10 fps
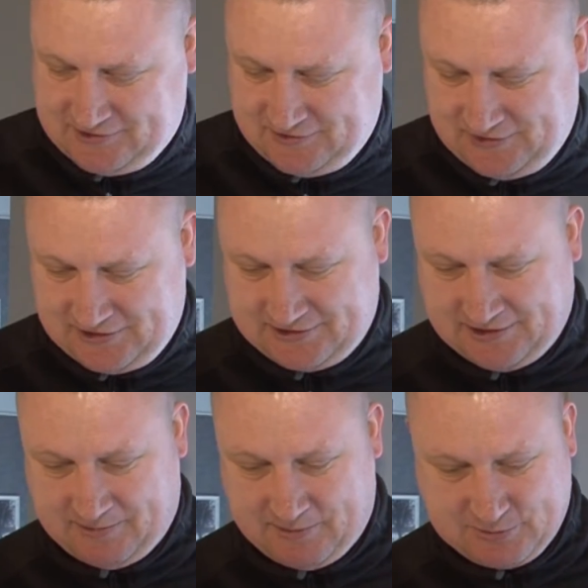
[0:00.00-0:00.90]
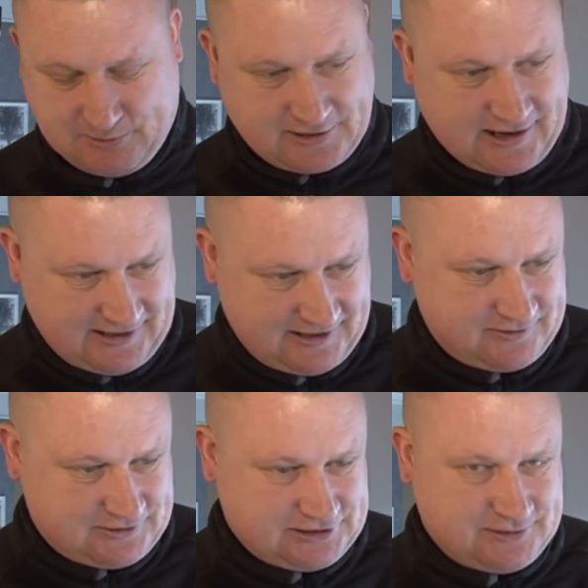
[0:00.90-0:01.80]
Oczywiście, mamy
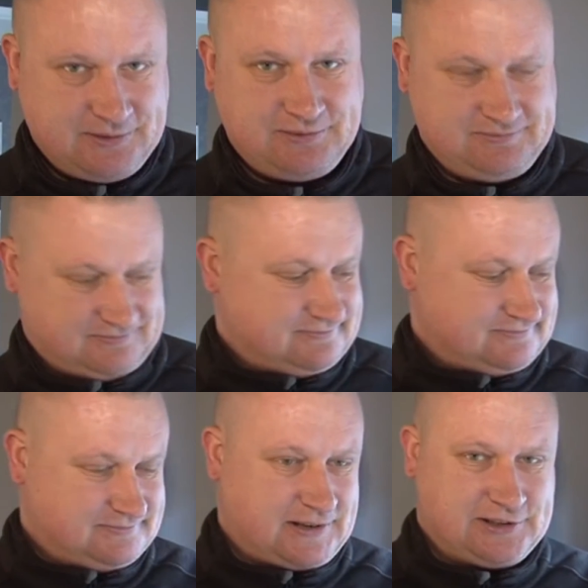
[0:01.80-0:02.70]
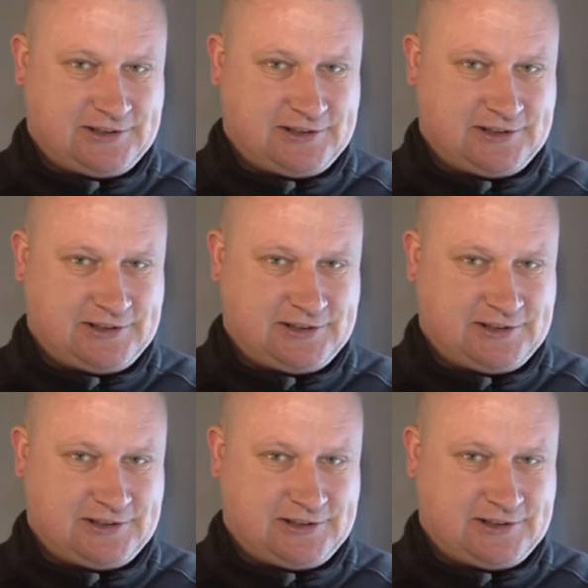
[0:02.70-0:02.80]
spotkanie i wszyscy bardzo